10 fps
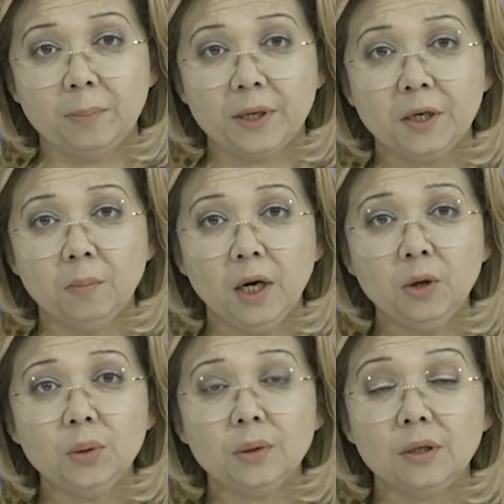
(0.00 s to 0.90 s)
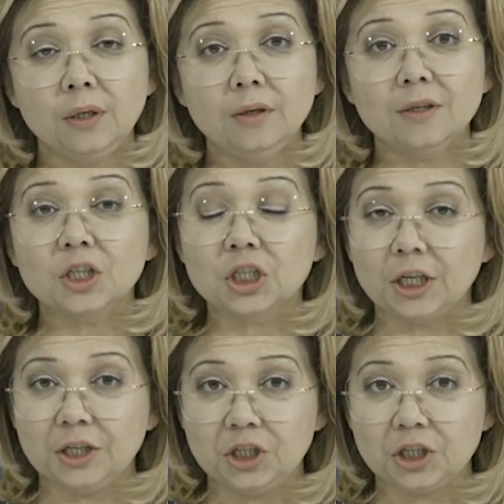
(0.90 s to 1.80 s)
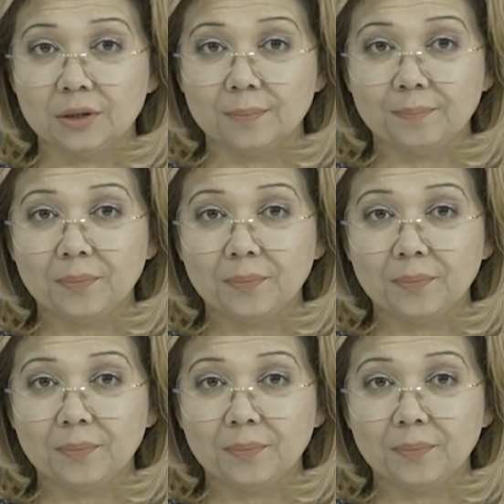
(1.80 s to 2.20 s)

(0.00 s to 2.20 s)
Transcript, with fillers: принимают и женщин –